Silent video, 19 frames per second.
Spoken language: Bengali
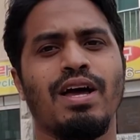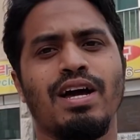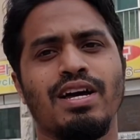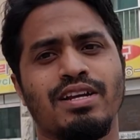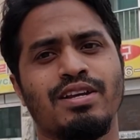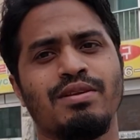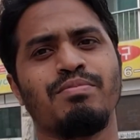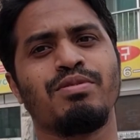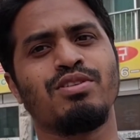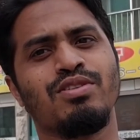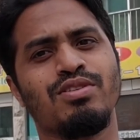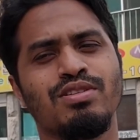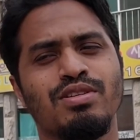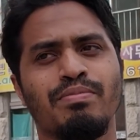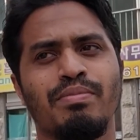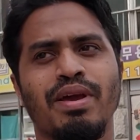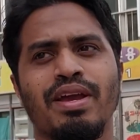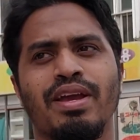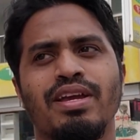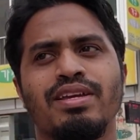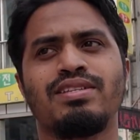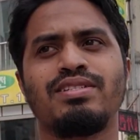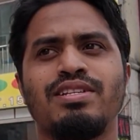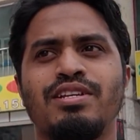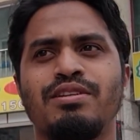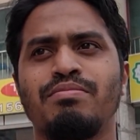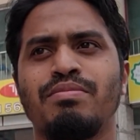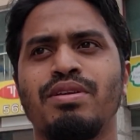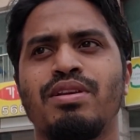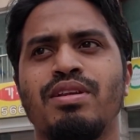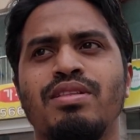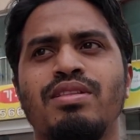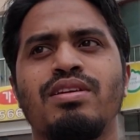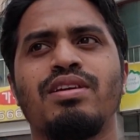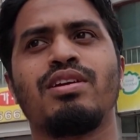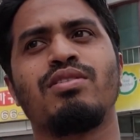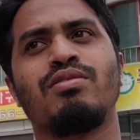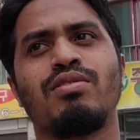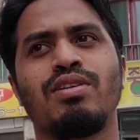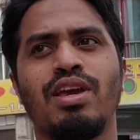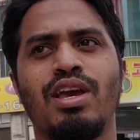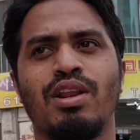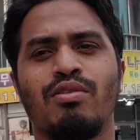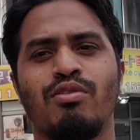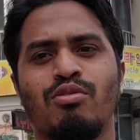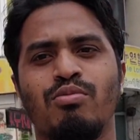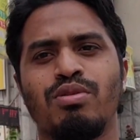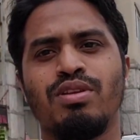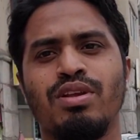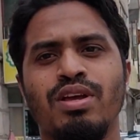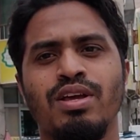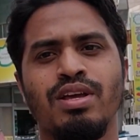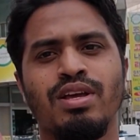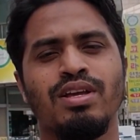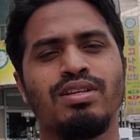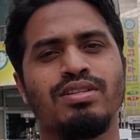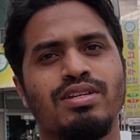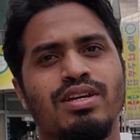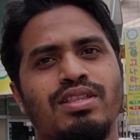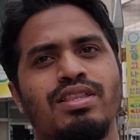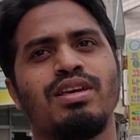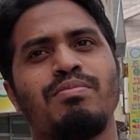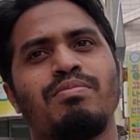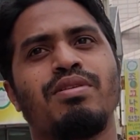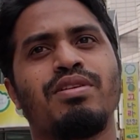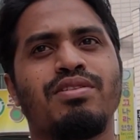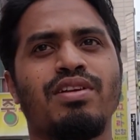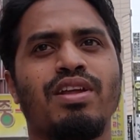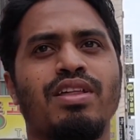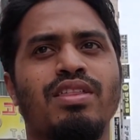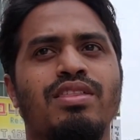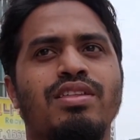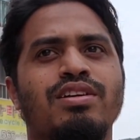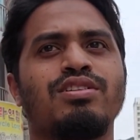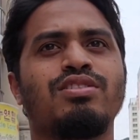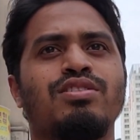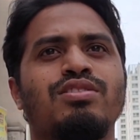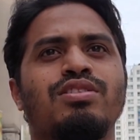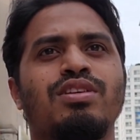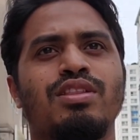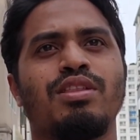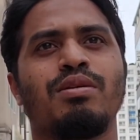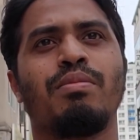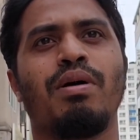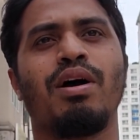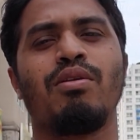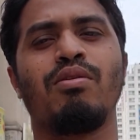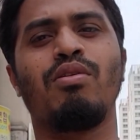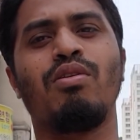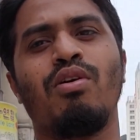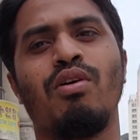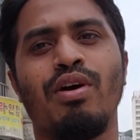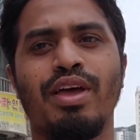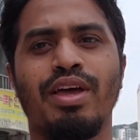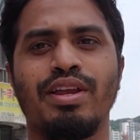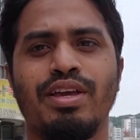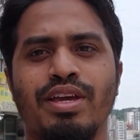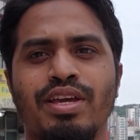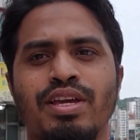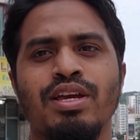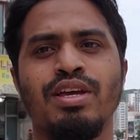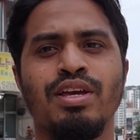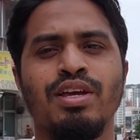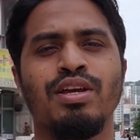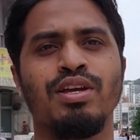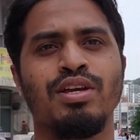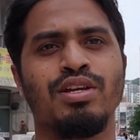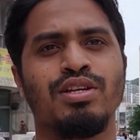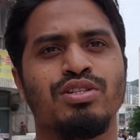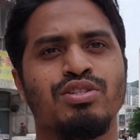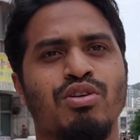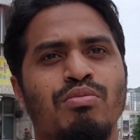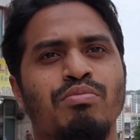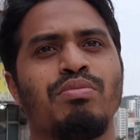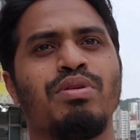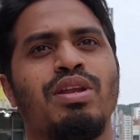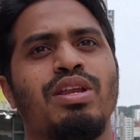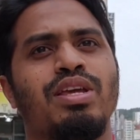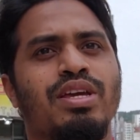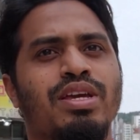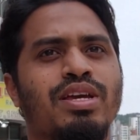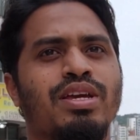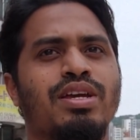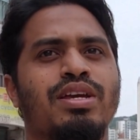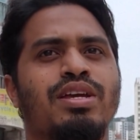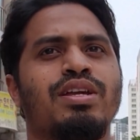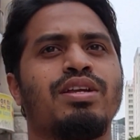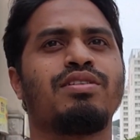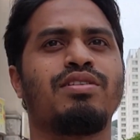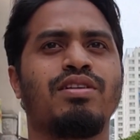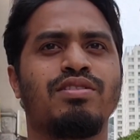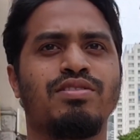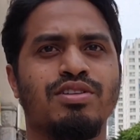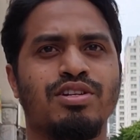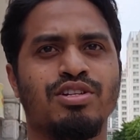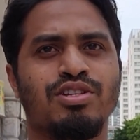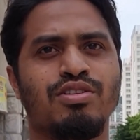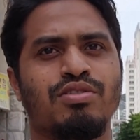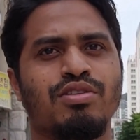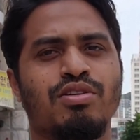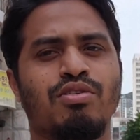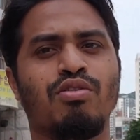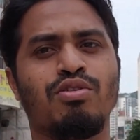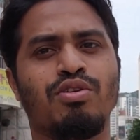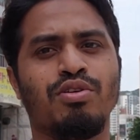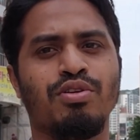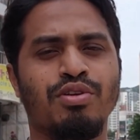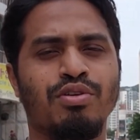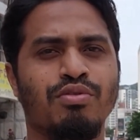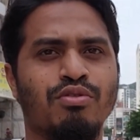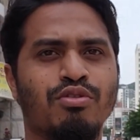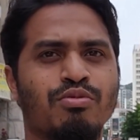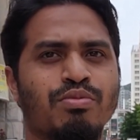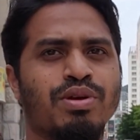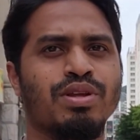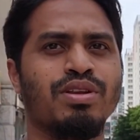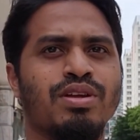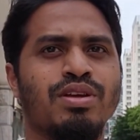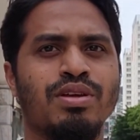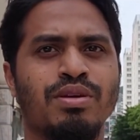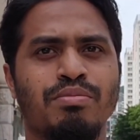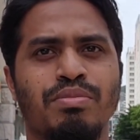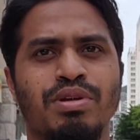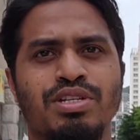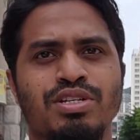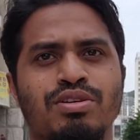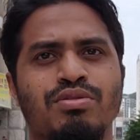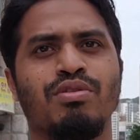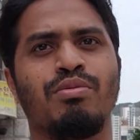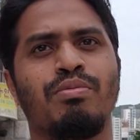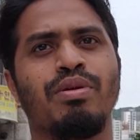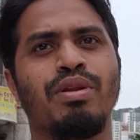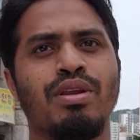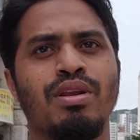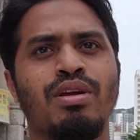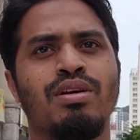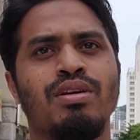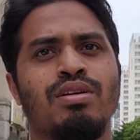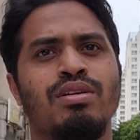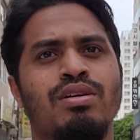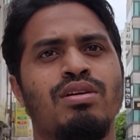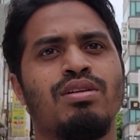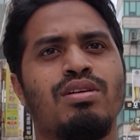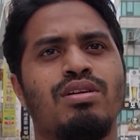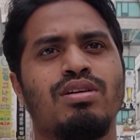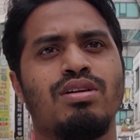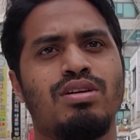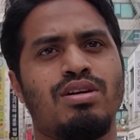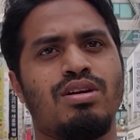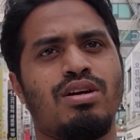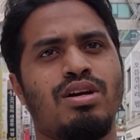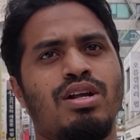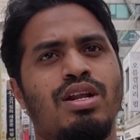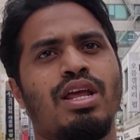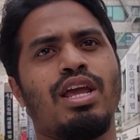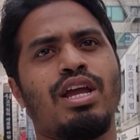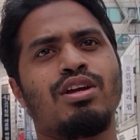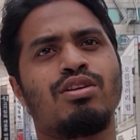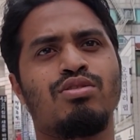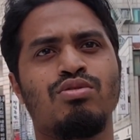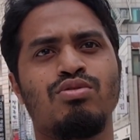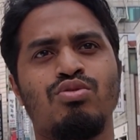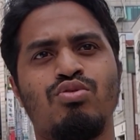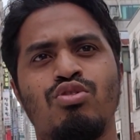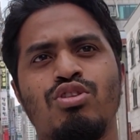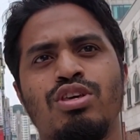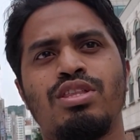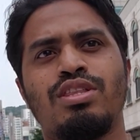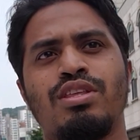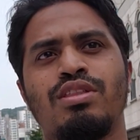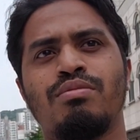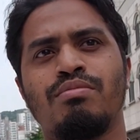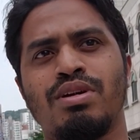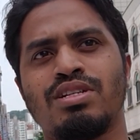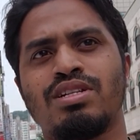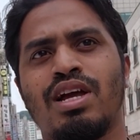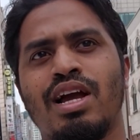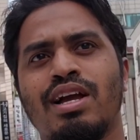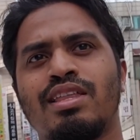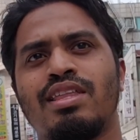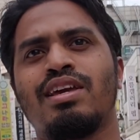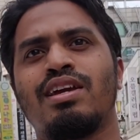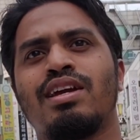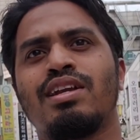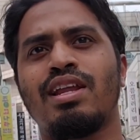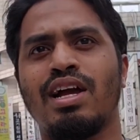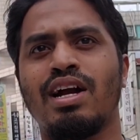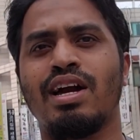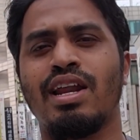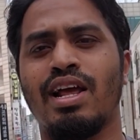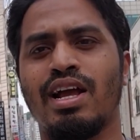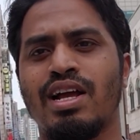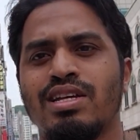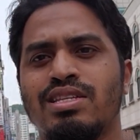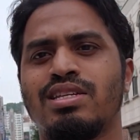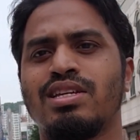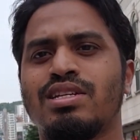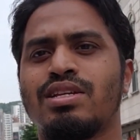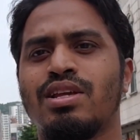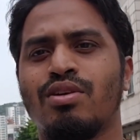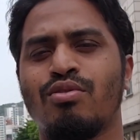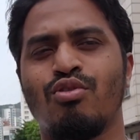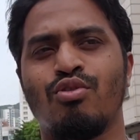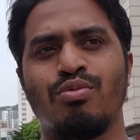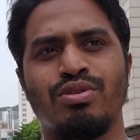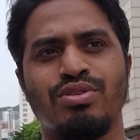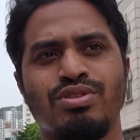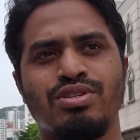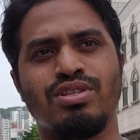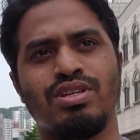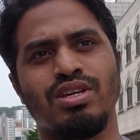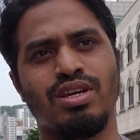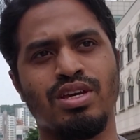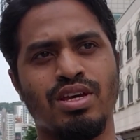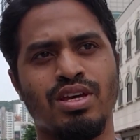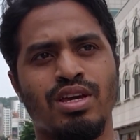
আর কি বিষয় হচ্ছে ব্যাঙ্ক স্টেটমেন্টের দিকে একটু খেয়াল করবেন যাতে আপনার ট্রানজ্যাকশান যাতে ভালো হয় আর কি সব মিলিয়ে ট্রানজ্যাকশানটা কন্টিনিউ করবেন বেশি করবেন আর একটু দুই তিন মাস আগ থেকে টাকা রাখার চেষ্টা করবেন যে